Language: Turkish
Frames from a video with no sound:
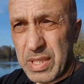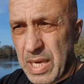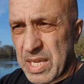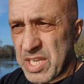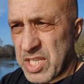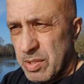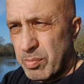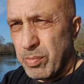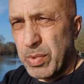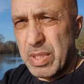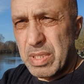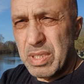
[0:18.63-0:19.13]
yani
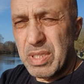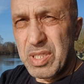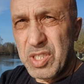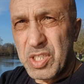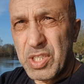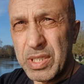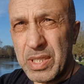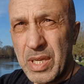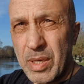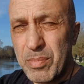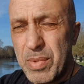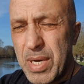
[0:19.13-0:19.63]
şimdi
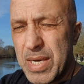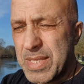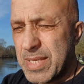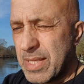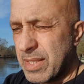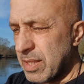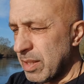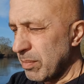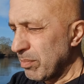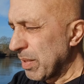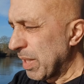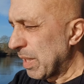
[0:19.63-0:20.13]
şeyden
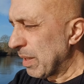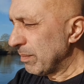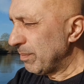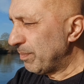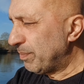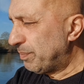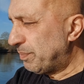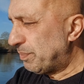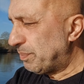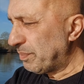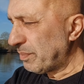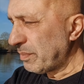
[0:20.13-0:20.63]
bahsettim ya.
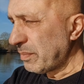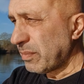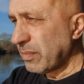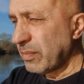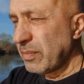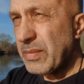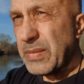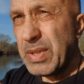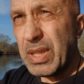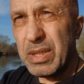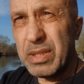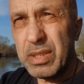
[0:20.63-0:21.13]

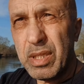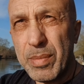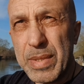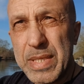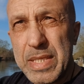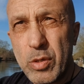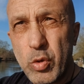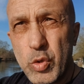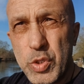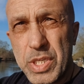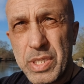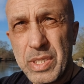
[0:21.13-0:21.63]

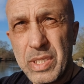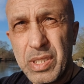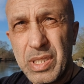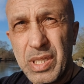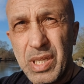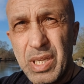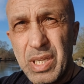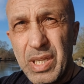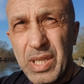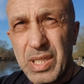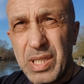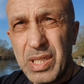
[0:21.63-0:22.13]
Ramazan Hoca'nın
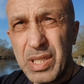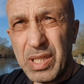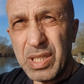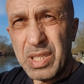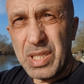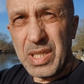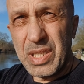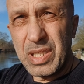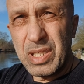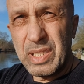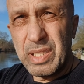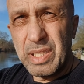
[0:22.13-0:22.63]

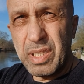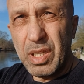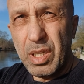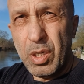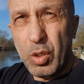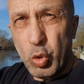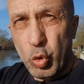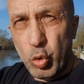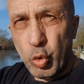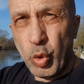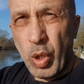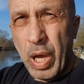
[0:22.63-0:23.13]
e,
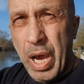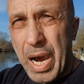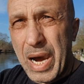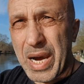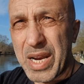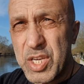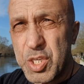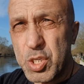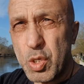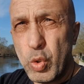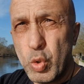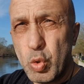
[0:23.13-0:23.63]

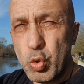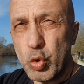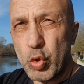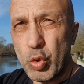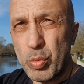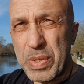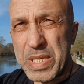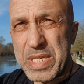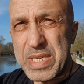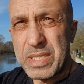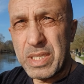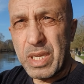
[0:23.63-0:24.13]
hunharca
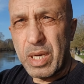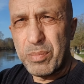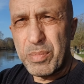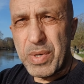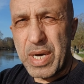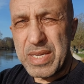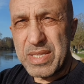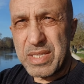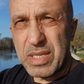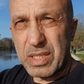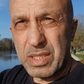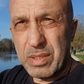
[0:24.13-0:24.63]
öldürülmesinden
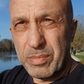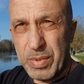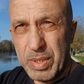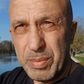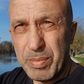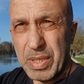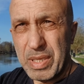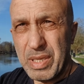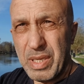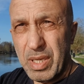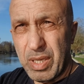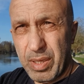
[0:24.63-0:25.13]
bahsettim değil
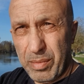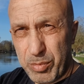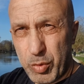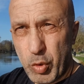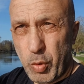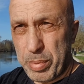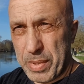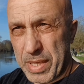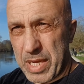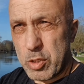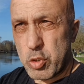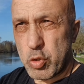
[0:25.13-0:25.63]
mi? Bir
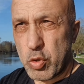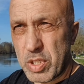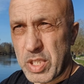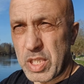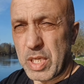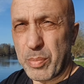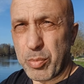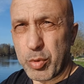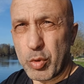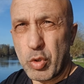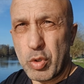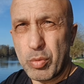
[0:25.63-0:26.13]
operasyon
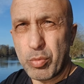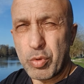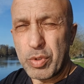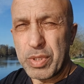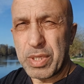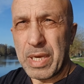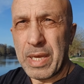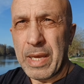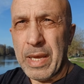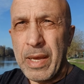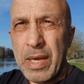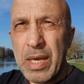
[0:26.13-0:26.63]
yapılıyor
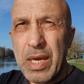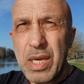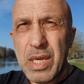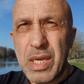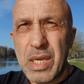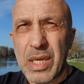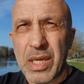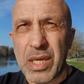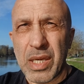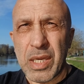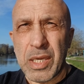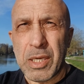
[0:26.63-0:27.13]
burada.
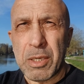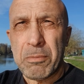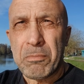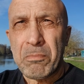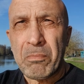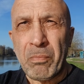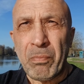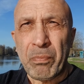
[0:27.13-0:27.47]
E,